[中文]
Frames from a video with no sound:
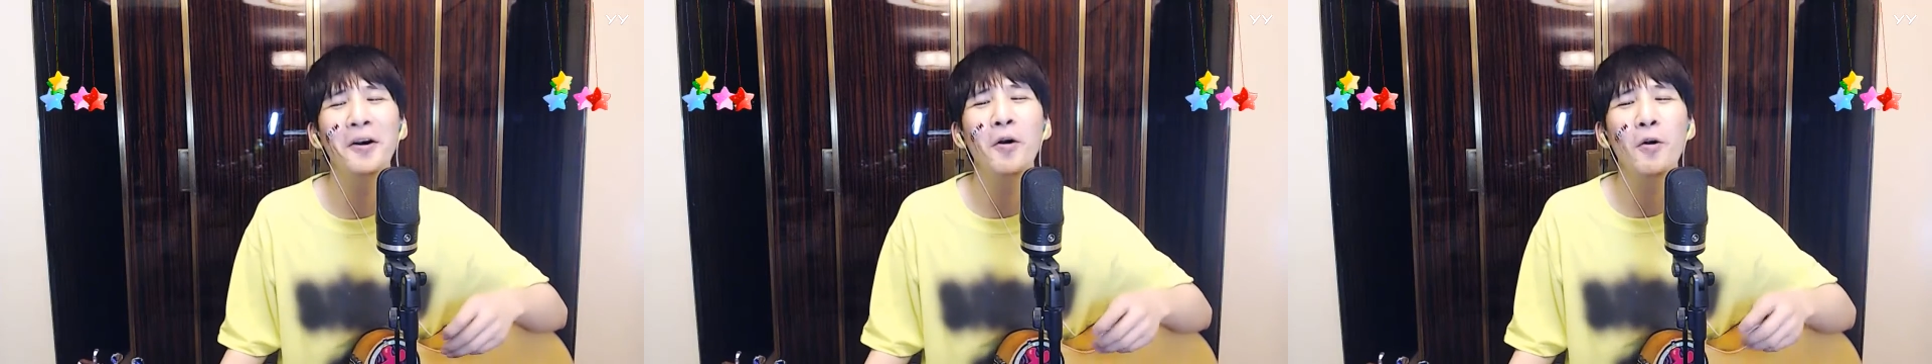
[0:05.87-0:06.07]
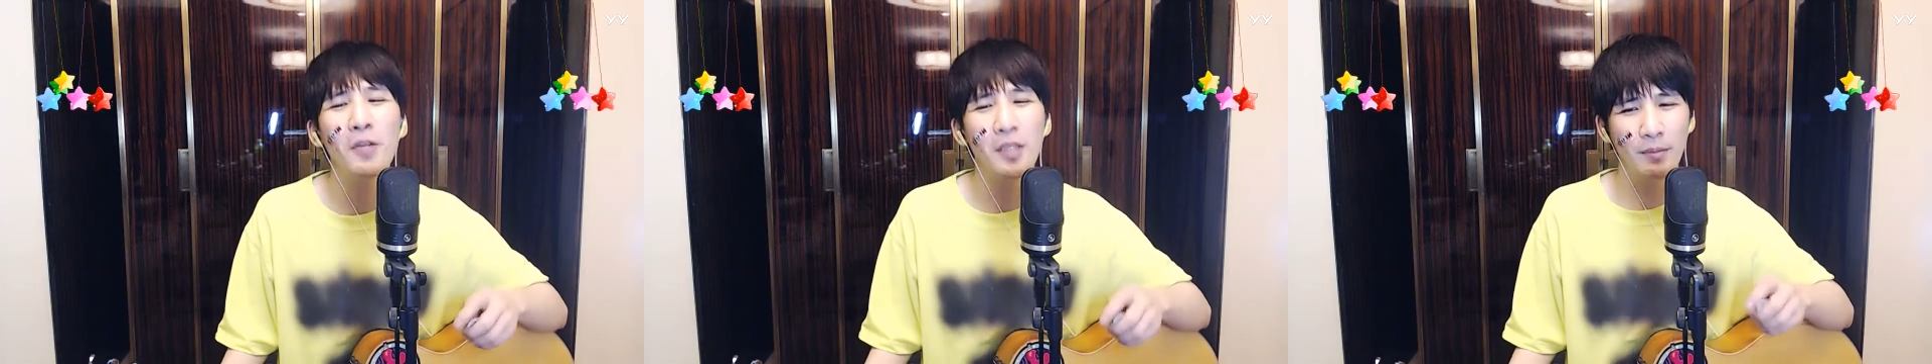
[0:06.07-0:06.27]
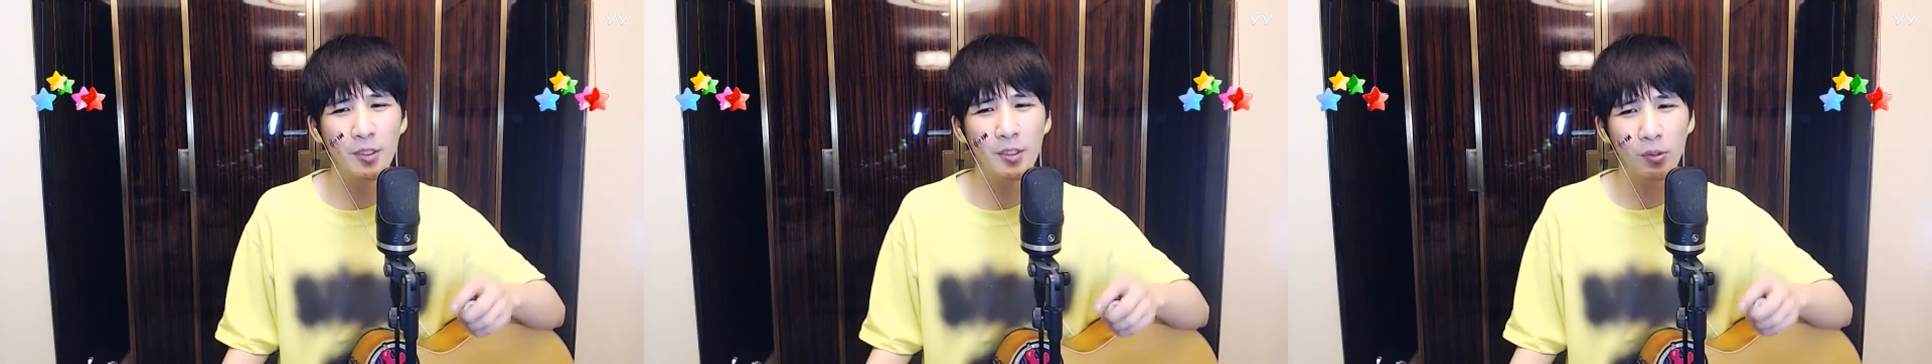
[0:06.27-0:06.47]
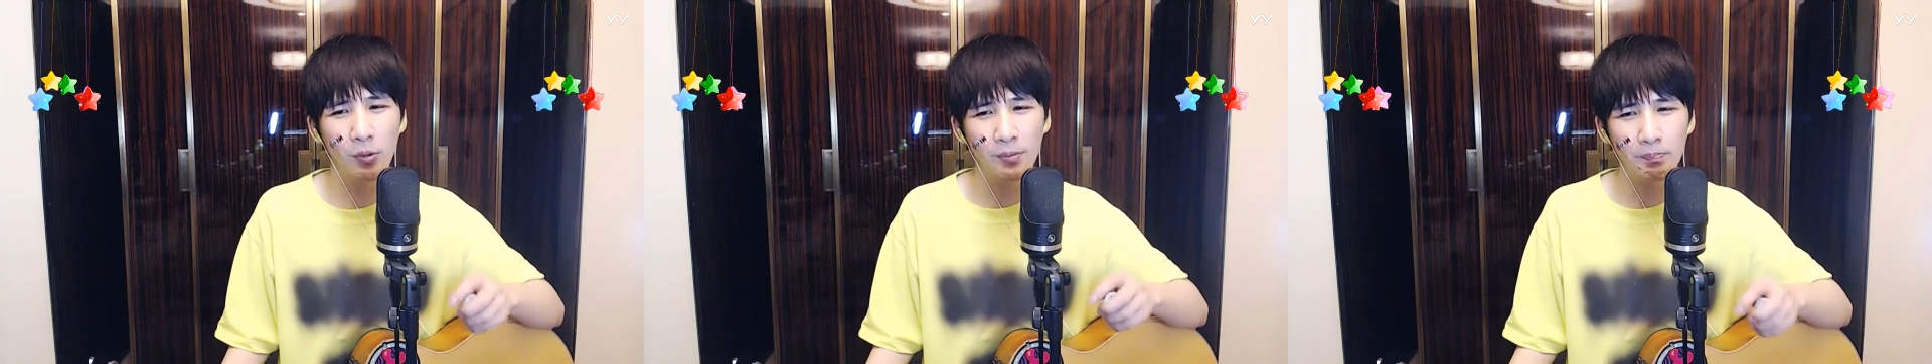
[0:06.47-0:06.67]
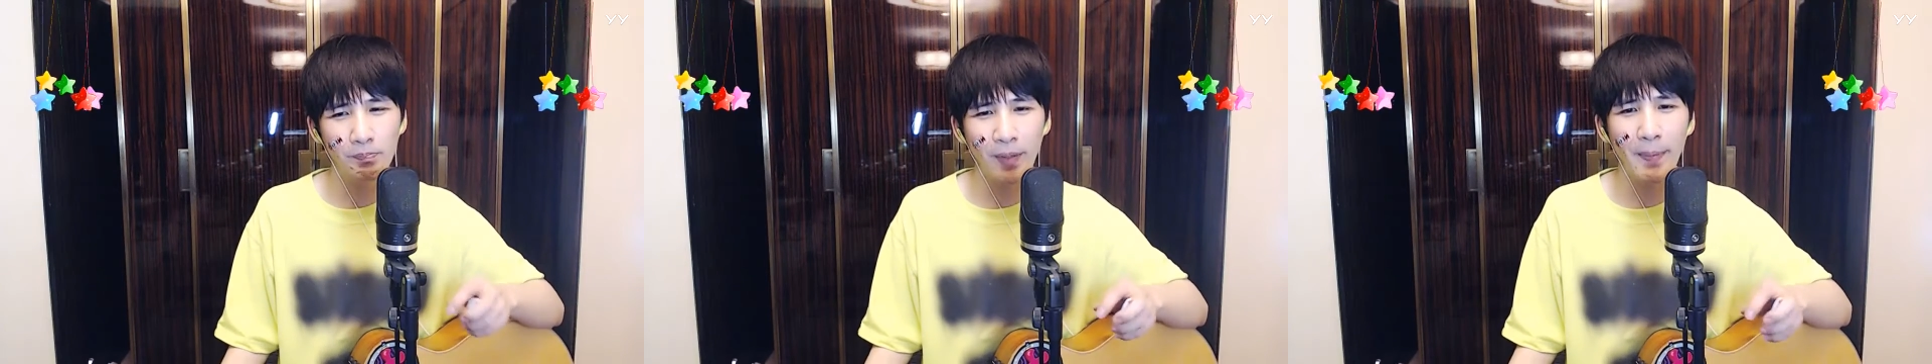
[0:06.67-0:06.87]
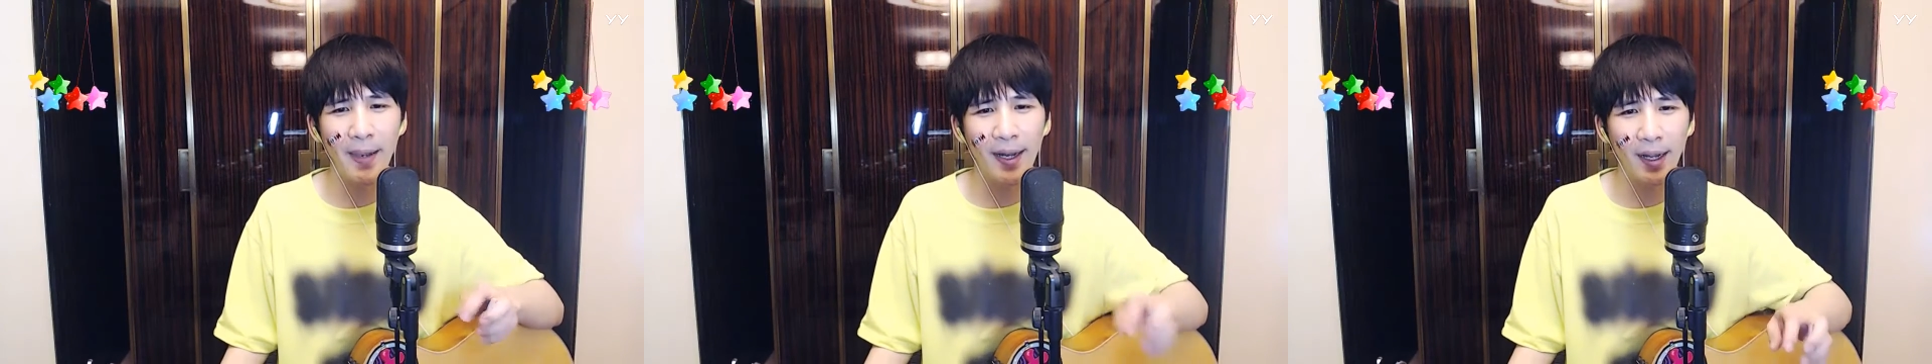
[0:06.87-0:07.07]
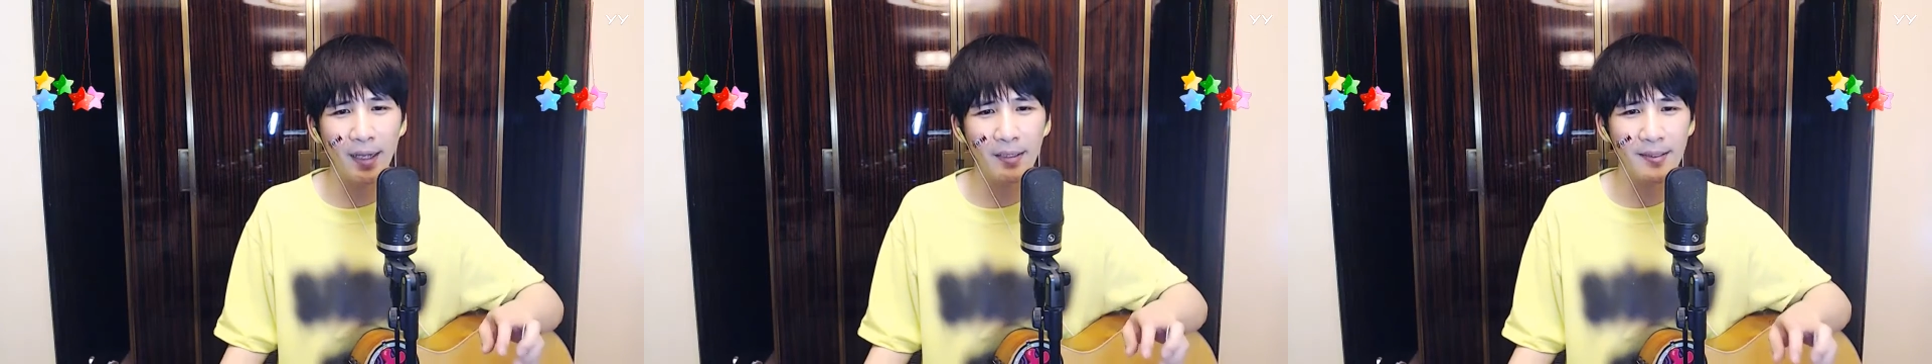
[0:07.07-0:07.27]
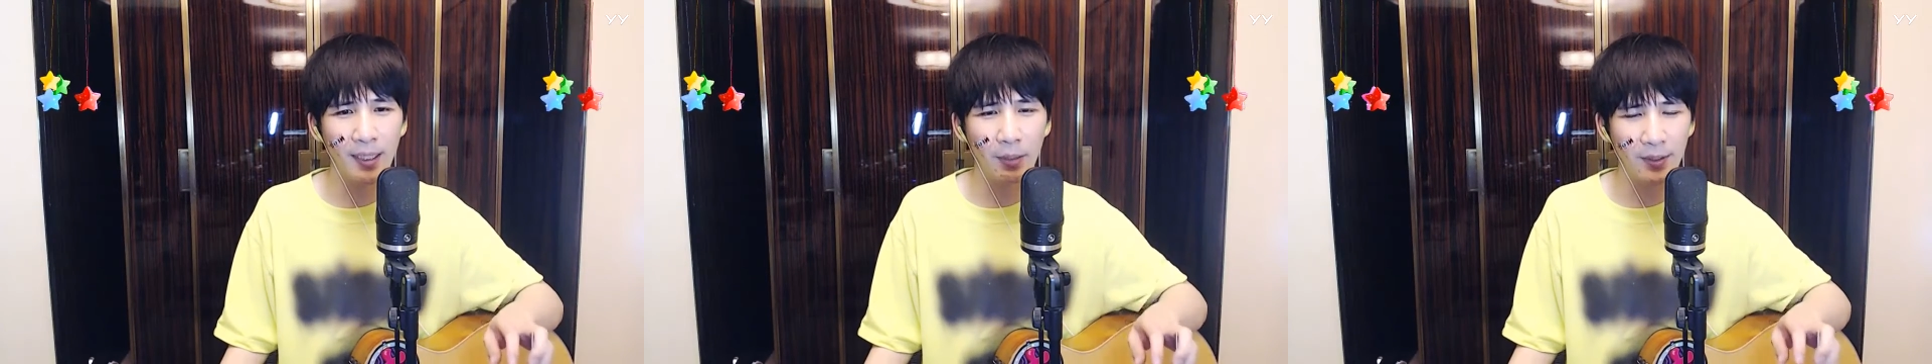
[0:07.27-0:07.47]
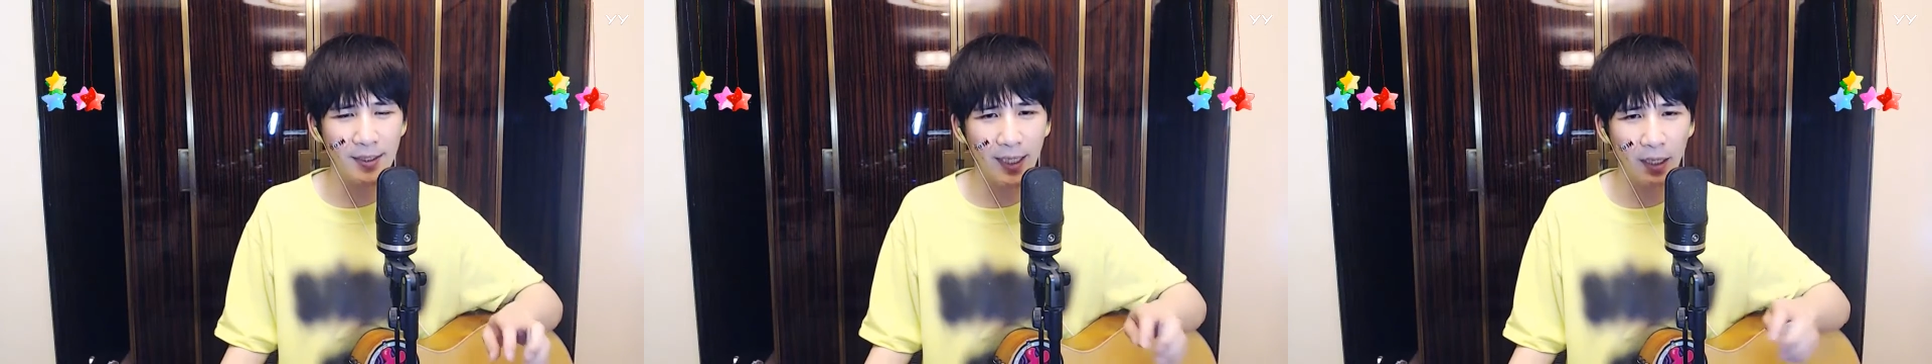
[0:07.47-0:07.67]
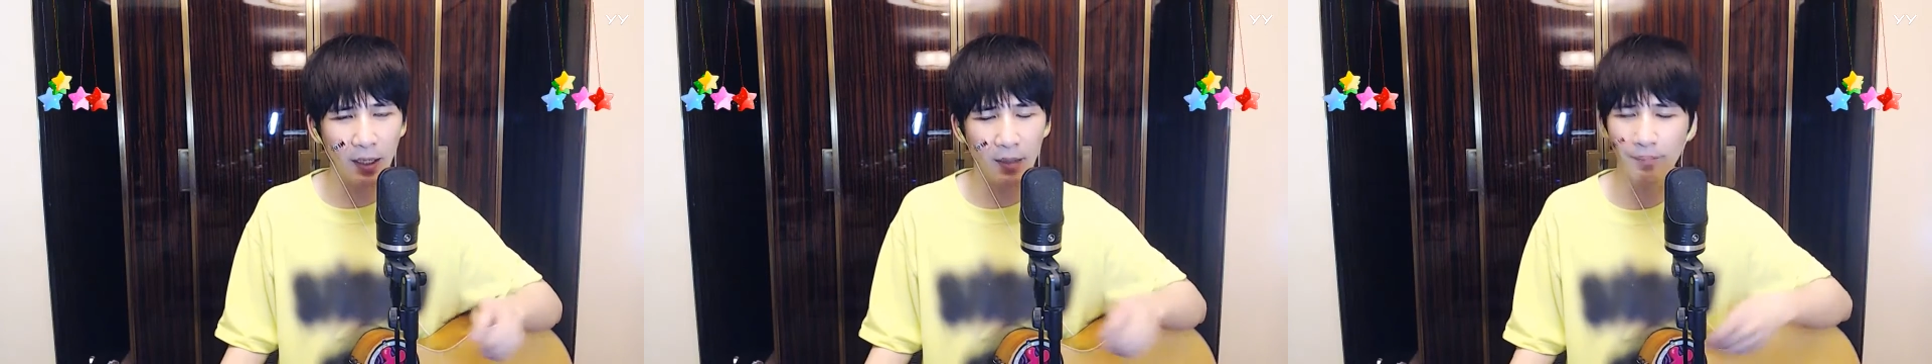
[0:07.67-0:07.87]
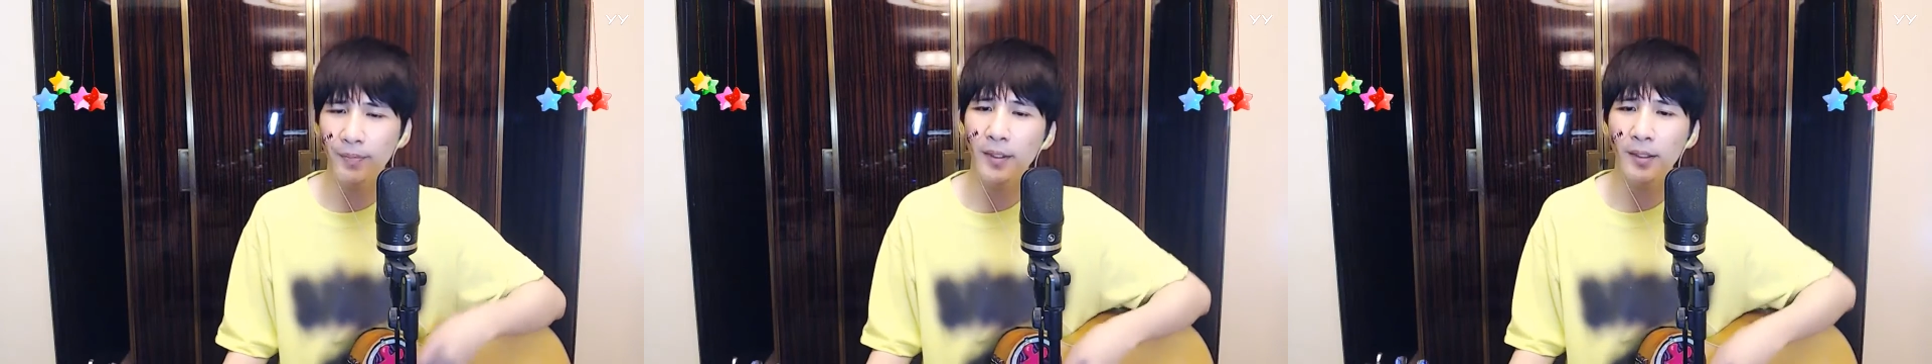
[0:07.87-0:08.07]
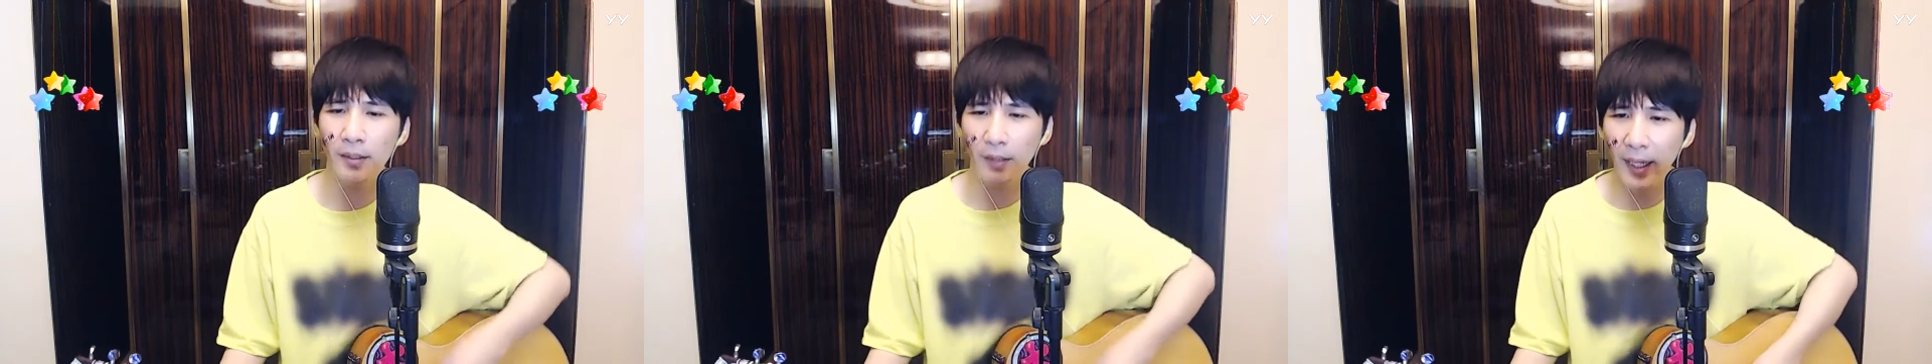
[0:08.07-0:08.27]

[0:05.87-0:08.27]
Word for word: 咱们就拜拜了啊，下回见了，得嘞。